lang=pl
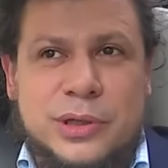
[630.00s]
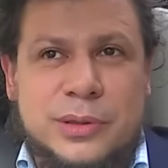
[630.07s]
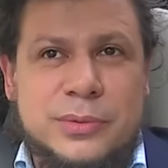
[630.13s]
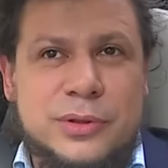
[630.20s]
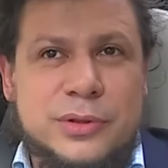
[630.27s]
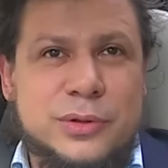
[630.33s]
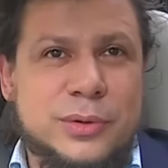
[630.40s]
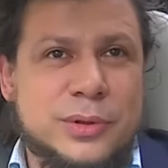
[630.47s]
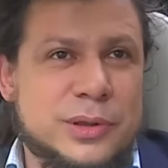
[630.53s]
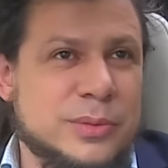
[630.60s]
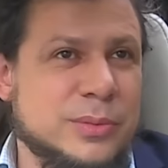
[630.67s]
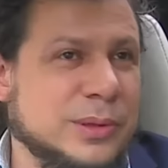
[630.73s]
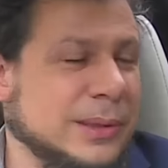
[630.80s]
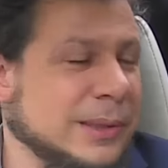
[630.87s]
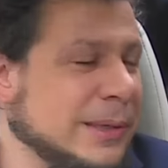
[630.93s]
trzeba mieć siłę,
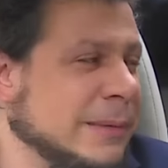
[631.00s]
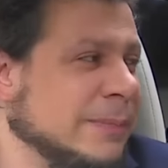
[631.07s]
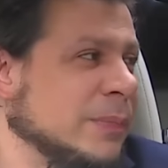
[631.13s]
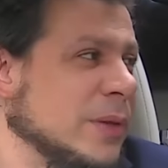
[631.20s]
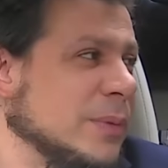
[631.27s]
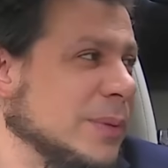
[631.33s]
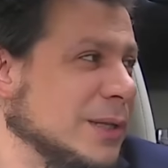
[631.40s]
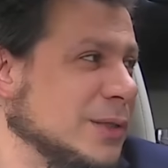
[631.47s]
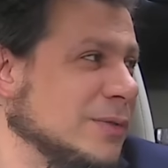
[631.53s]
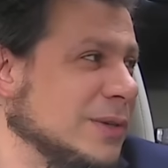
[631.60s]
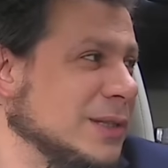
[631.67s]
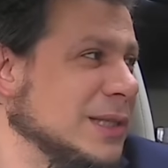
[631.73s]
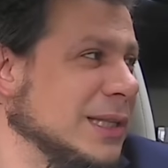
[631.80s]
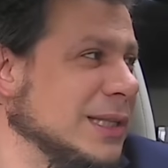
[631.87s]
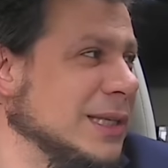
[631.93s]
żeby
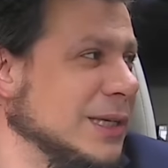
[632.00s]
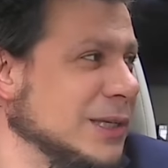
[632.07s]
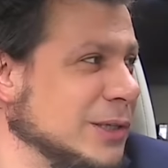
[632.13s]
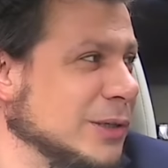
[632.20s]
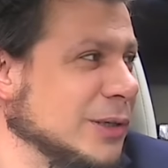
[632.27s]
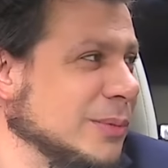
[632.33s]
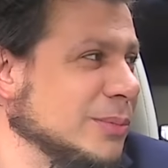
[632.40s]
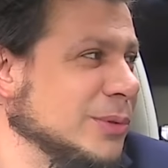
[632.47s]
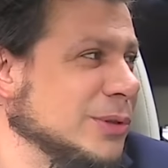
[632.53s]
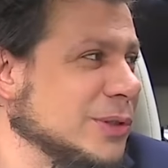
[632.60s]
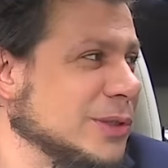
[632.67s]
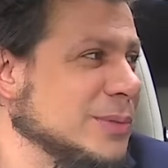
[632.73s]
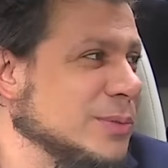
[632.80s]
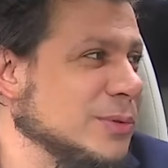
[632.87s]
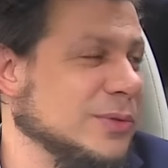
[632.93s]
pracować nad techniką, bo
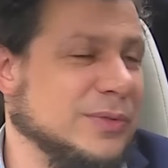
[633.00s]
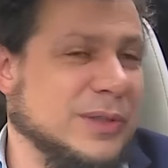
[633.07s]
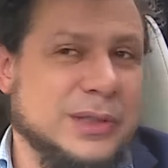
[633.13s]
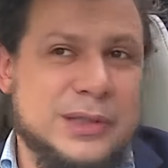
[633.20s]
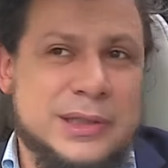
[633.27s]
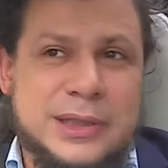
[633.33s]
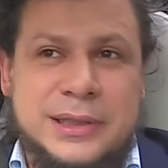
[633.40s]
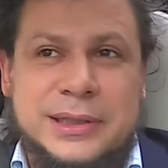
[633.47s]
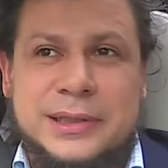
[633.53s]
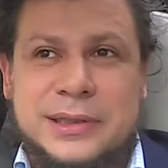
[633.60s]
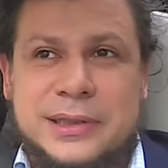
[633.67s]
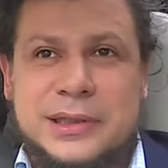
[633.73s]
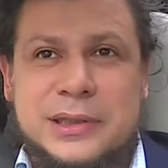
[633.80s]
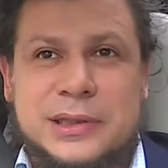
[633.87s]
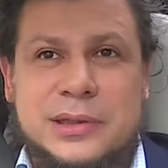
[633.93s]
to jest punkt wyjścia i,
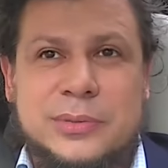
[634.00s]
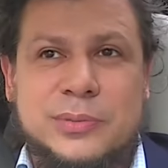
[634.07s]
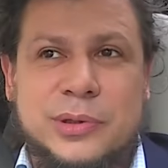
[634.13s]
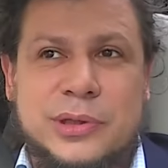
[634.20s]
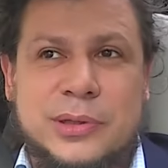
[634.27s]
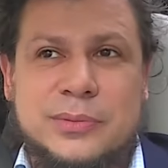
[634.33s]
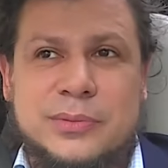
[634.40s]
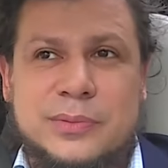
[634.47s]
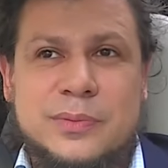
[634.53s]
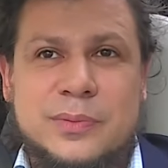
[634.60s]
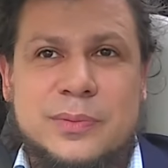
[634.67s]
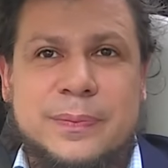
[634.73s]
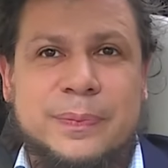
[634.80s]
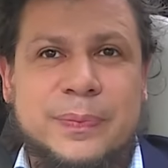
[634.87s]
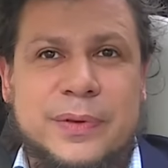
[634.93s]
i, i potem
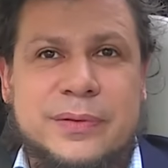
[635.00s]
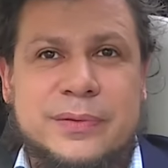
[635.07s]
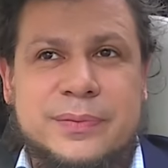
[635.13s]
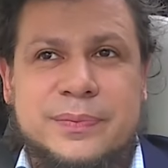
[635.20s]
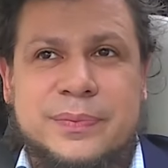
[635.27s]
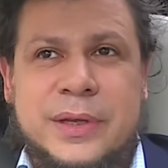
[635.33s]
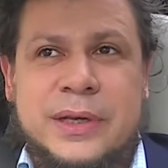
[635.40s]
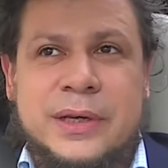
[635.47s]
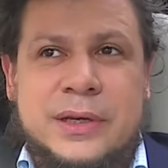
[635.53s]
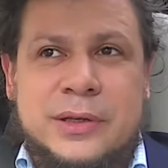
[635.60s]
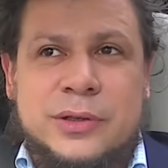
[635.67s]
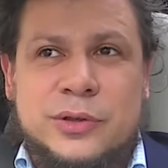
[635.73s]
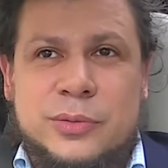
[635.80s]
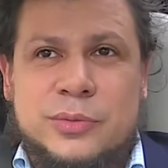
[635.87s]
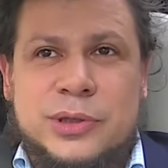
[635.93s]
mm, mm,
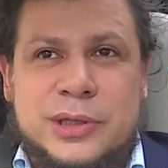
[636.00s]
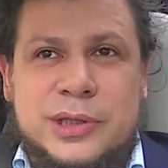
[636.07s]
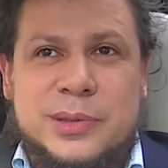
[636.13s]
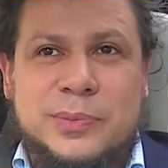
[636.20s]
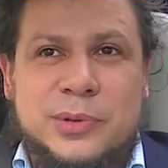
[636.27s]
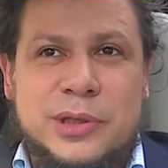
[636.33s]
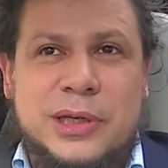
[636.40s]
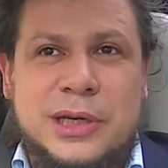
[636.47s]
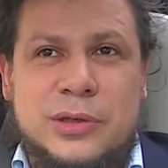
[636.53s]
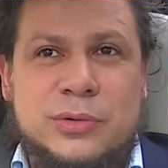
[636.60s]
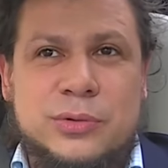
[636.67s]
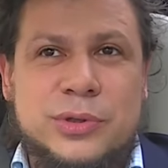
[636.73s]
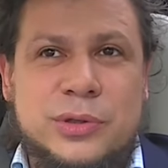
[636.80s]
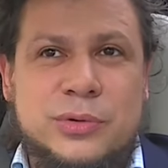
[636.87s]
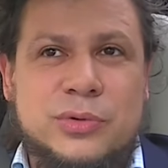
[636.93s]
dobrze spotykać
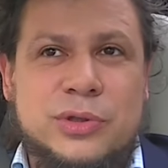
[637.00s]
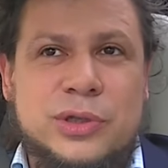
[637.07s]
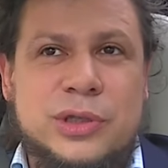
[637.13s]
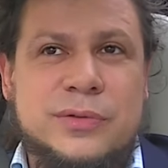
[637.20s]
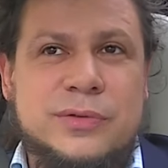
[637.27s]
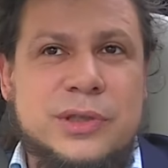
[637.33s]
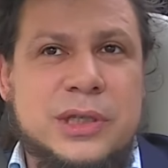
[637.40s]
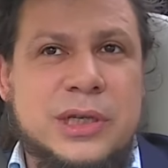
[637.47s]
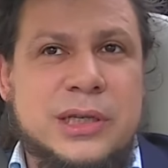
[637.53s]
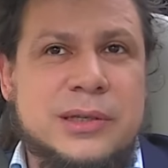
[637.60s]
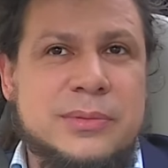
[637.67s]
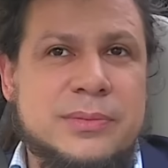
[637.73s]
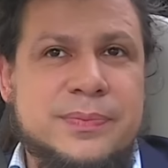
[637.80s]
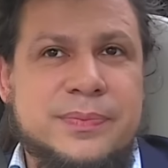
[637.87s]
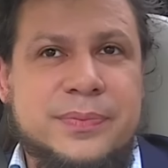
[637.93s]
ludzi, którzy rzeczywiście na
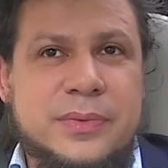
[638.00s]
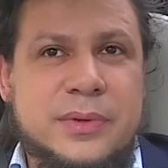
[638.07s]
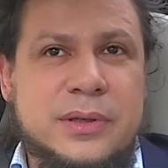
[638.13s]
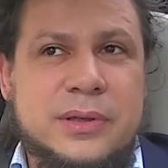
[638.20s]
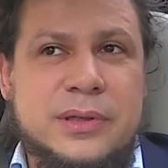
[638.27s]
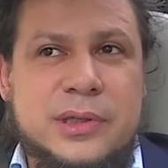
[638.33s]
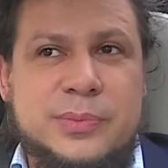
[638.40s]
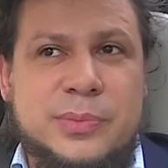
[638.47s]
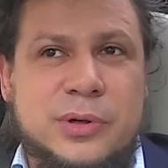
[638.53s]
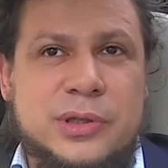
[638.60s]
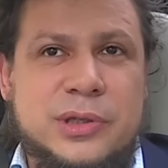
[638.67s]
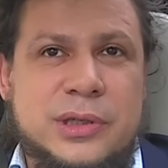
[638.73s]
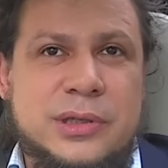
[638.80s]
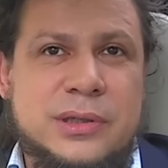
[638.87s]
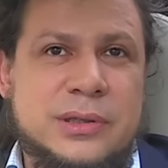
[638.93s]
tym mm,
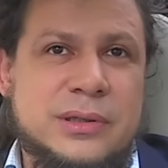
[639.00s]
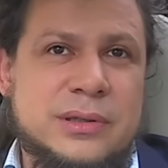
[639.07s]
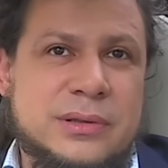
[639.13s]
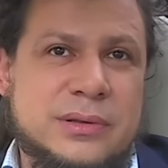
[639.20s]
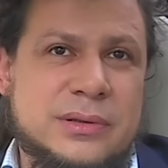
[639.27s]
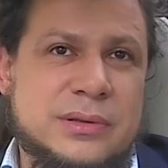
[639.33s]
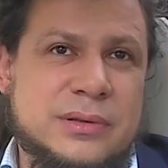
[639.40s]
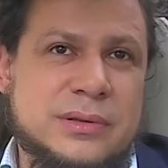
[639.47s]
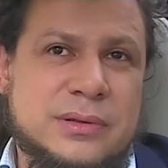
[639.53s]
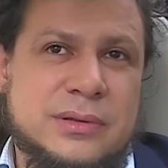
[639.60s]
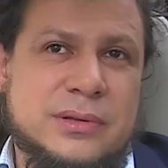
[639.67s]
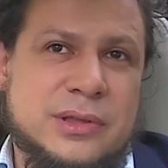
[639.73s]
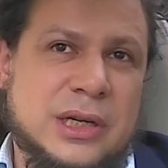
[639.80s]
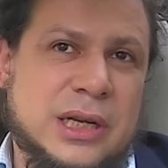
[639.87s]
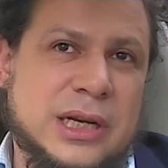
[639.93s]
sporcie y,
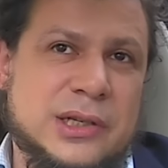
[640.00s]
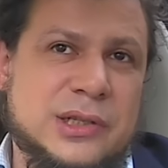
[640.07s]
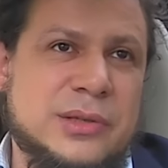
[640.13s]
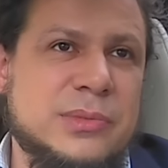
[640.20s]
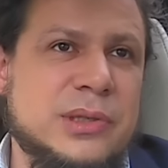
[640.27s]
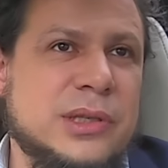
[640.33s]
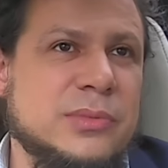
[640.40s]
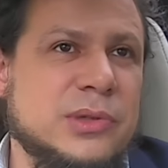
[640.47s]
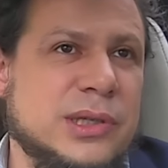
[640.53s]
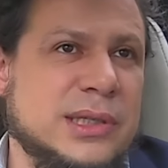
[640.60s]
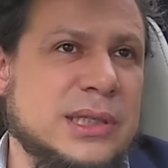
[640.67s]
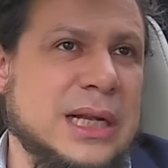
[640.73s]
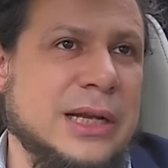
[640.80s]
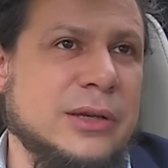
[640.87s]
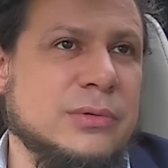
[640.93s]
czy na każdym innym się
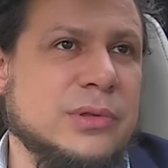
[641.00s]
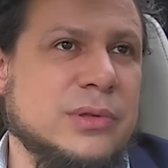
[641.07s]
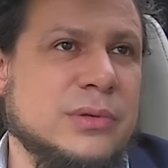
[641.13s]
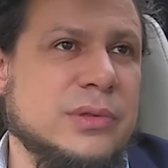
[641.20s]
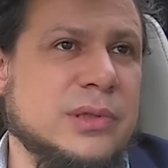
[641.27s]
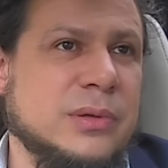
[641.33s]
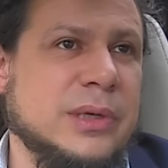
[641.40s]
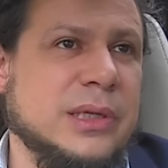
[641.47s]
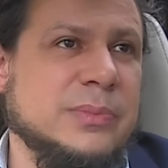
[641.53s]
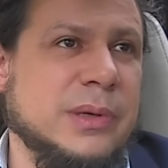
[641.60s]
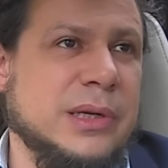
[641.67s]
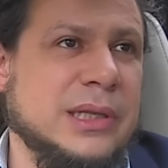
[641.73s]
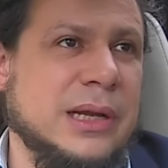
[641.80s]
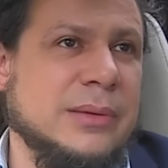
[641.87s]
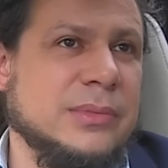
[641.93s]
znają, są, są
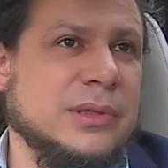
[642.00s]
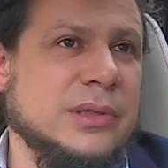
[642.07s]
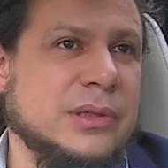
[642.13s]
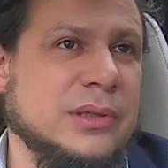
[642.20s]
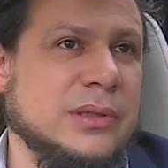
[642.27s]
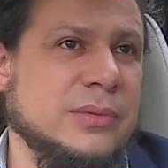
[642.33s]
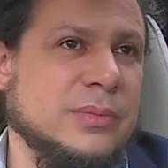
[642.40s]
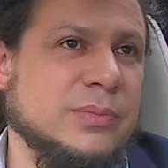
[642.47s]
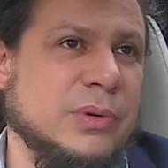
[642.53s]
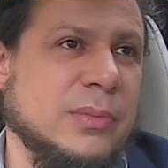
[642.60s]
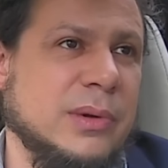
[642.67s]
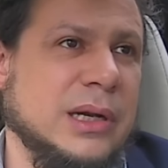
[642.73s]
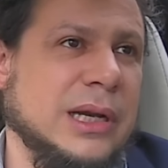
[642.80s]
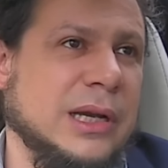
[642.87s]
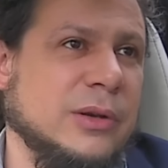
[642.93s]
ekspertami i
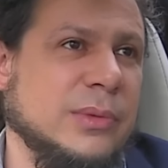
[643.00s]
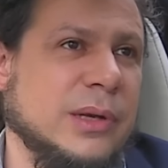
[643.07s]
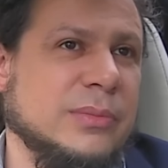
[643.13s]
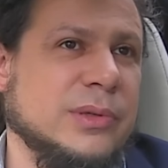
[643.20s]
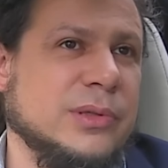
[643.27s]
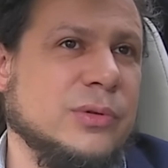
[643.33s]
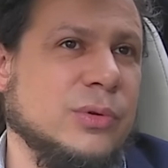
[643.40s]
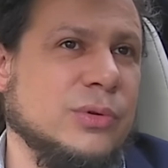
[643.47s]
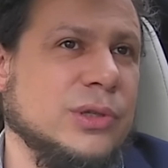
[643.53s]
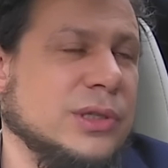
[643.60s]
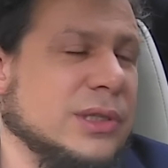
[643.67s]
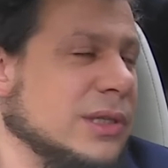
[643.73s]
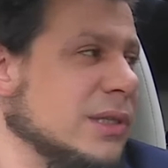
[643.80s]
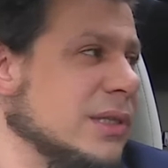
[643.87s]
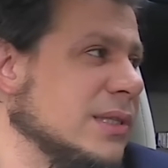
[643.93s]
pomagają jakby
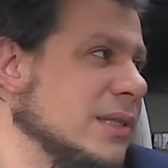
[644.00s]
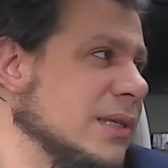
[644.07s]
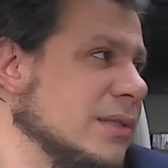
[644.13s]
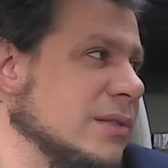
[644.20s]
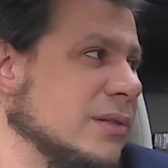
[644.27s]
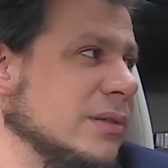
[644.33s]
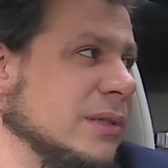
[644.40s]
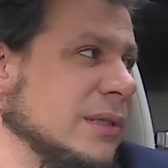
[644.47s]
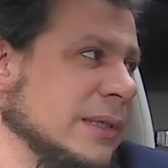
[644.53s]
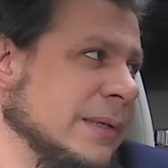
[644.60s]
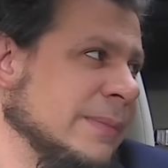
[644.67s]
skrócić ten dystans do